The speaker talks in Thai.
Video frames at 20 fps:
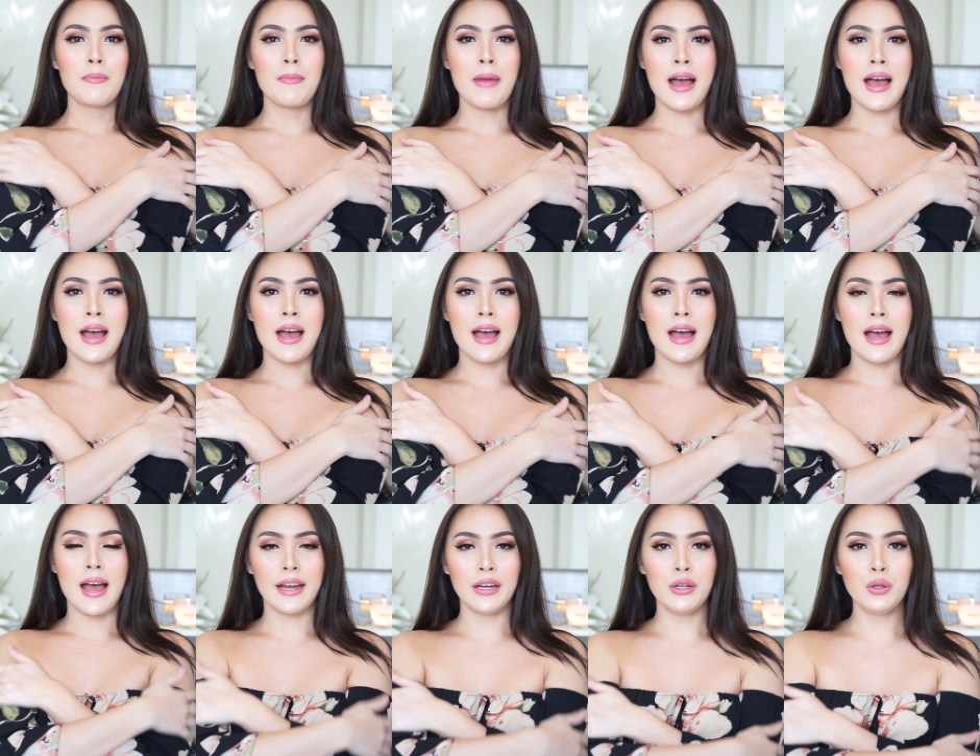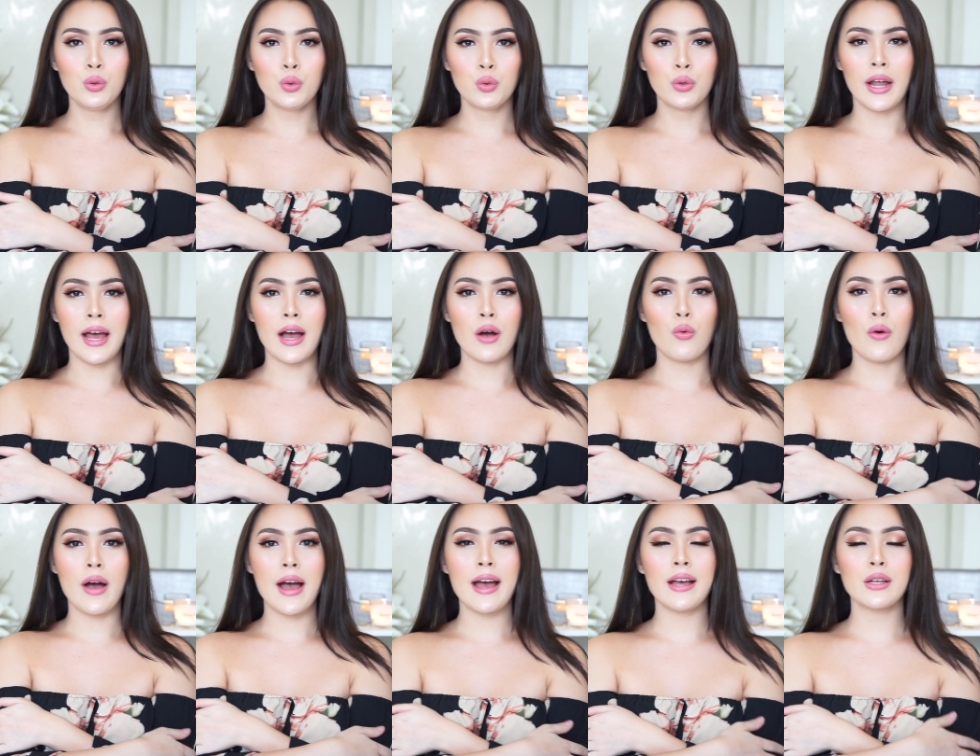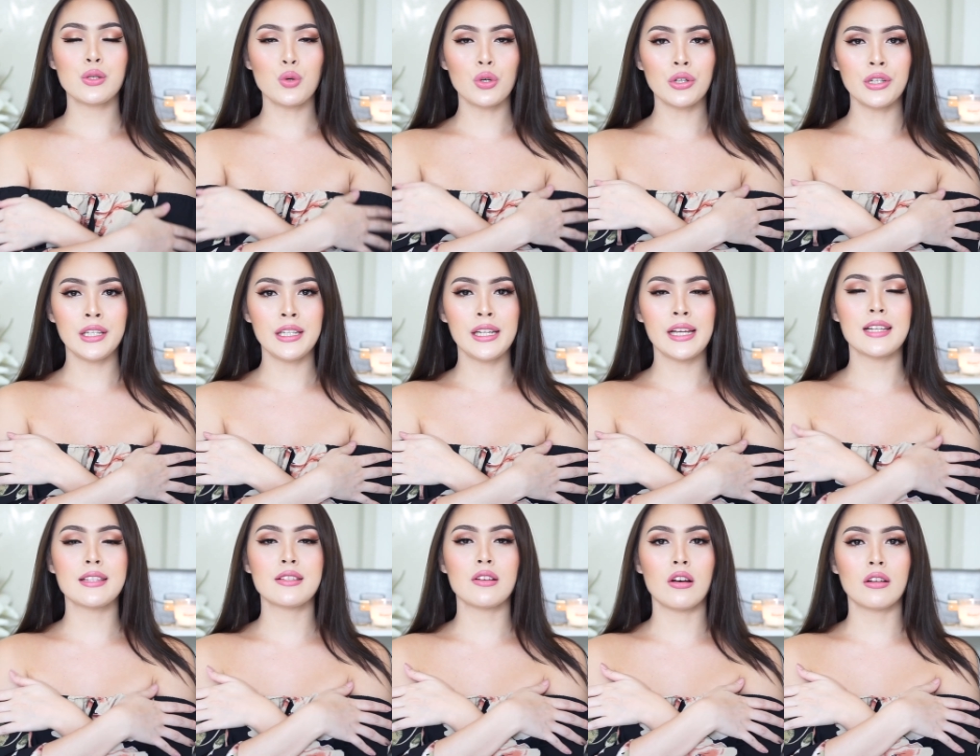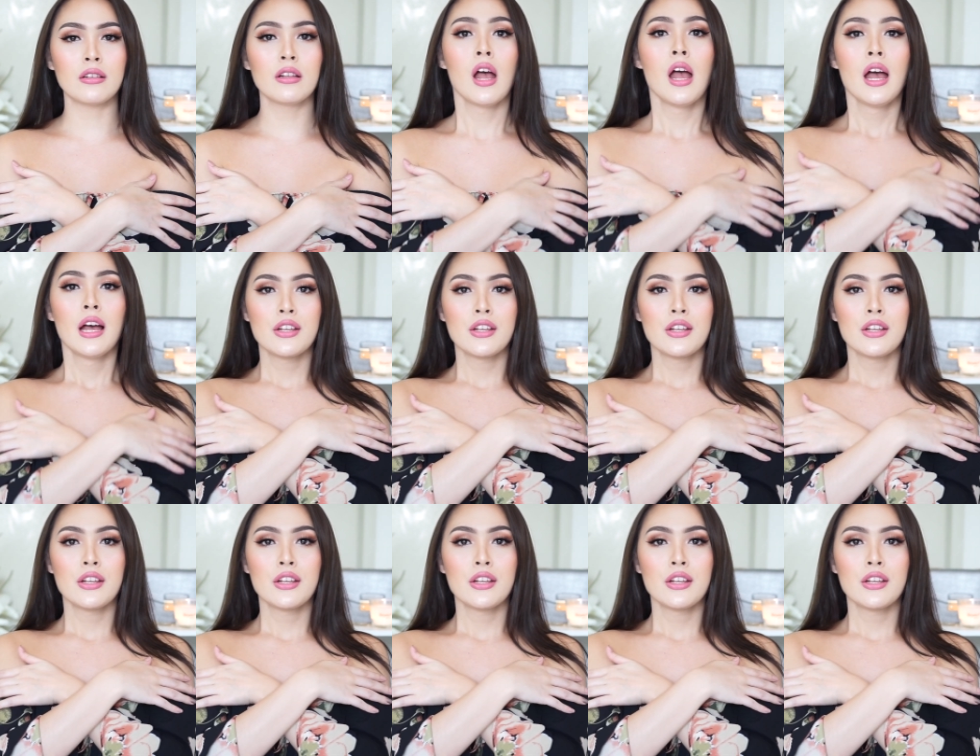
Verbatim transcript: มาให้ดูนะคะว่าช่วงนี้เนี่ยจอร์